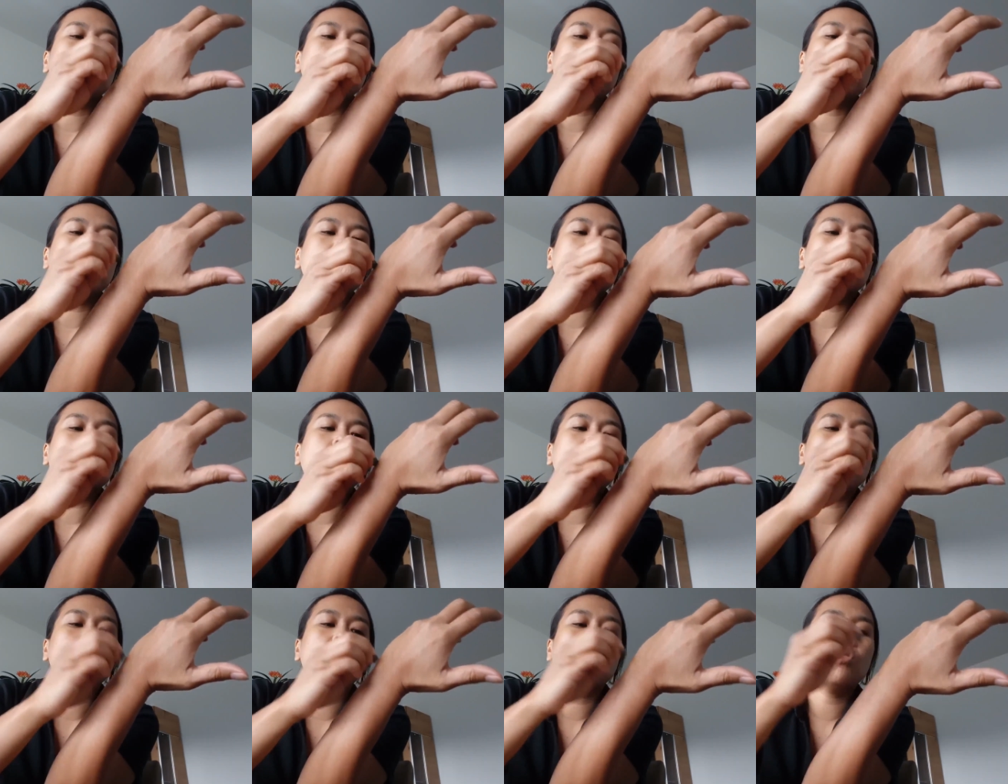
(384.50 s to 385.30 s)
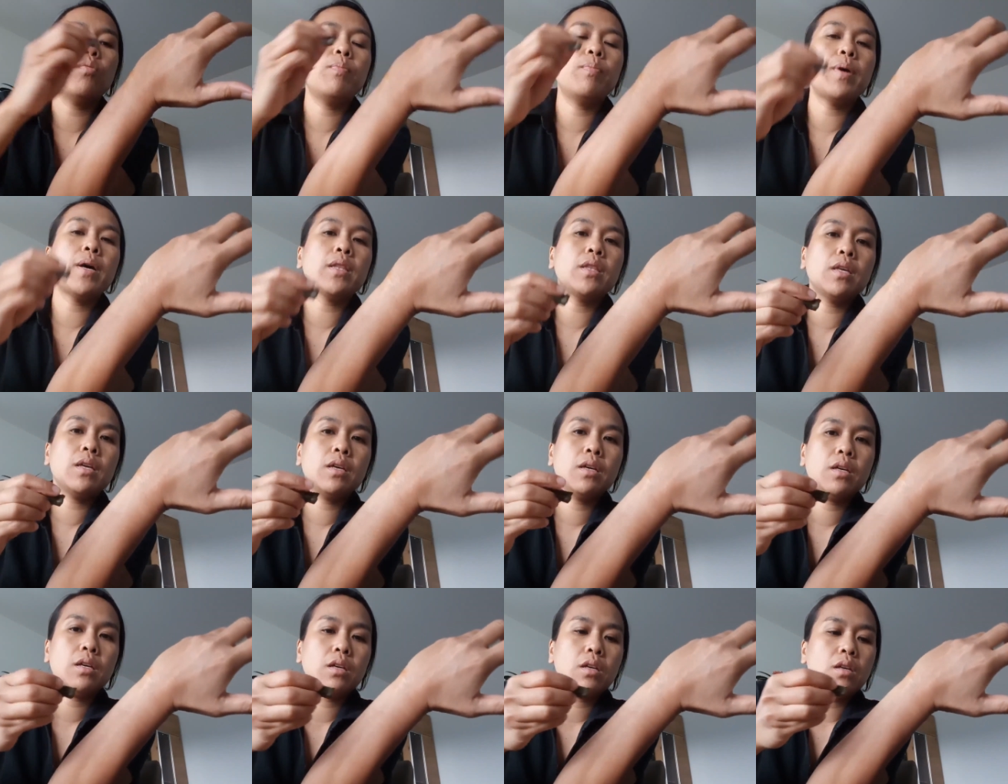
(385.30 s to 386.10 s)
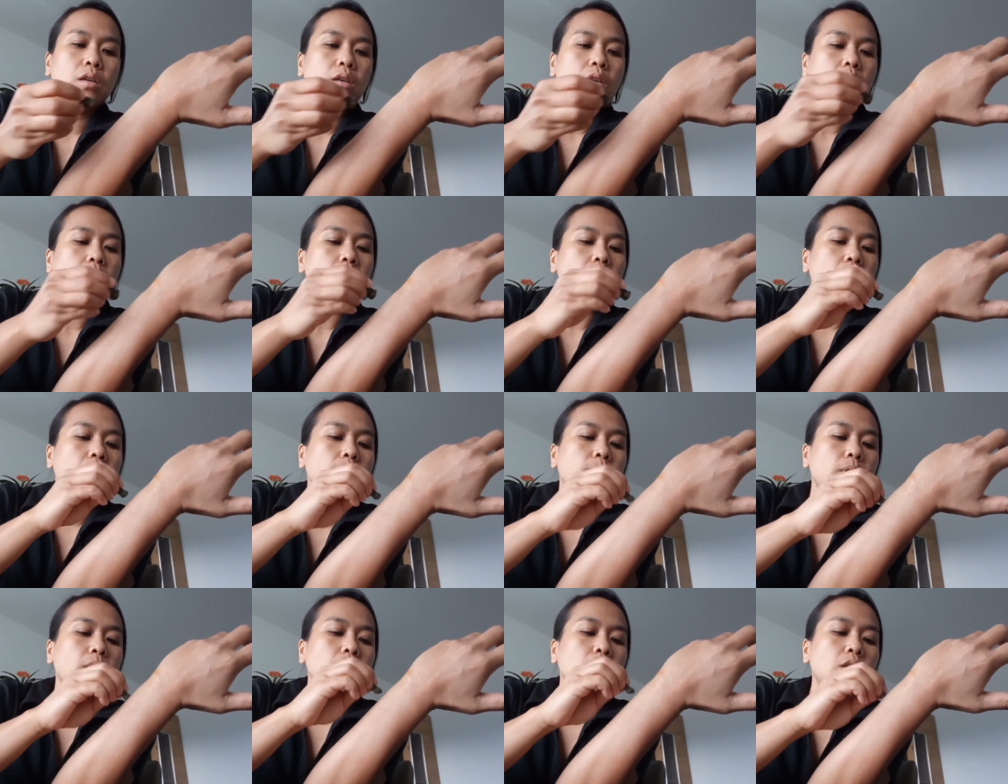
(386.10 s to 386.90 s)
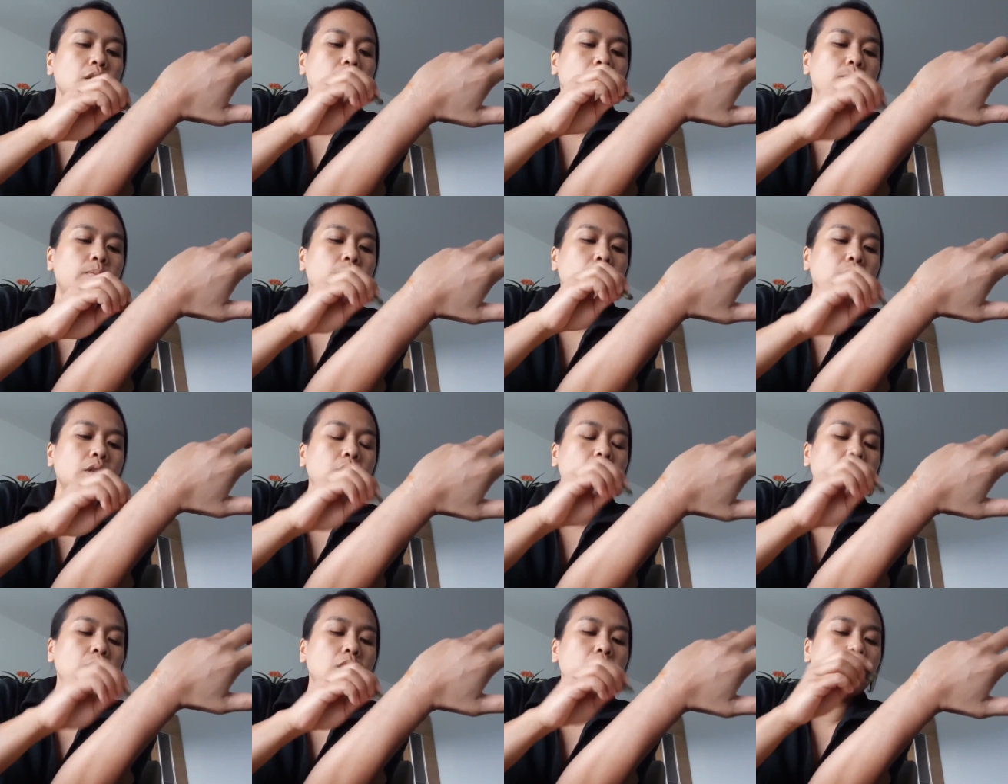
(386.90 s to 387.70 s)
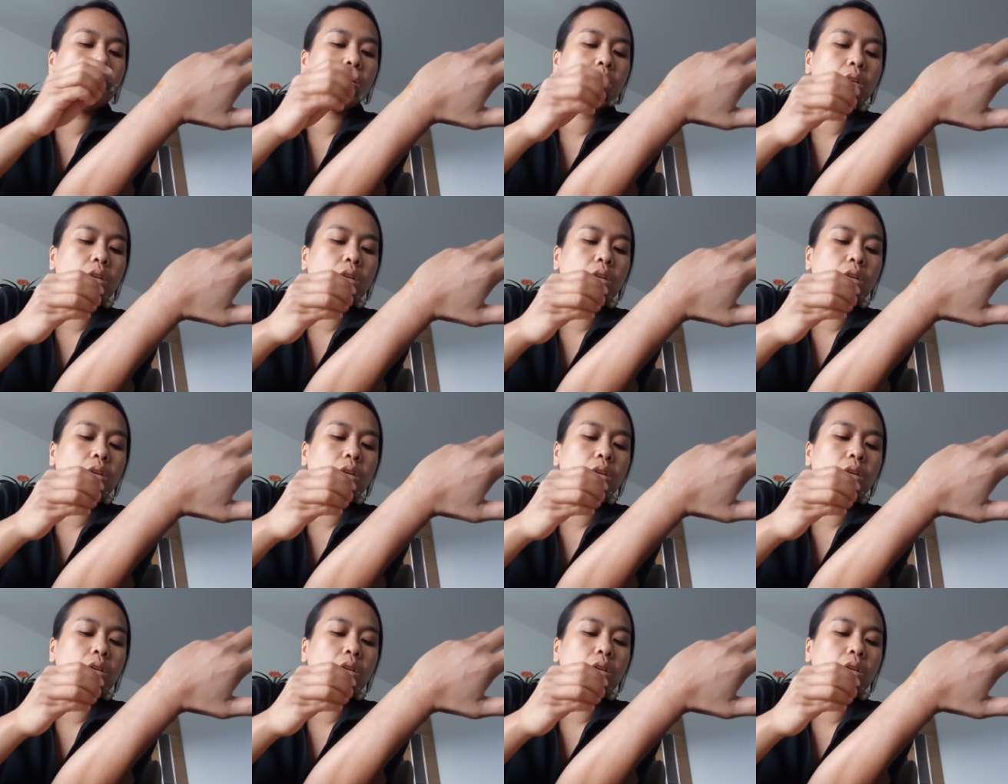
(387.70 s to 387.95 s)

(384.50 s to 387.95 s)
buat obat remedi seperti ini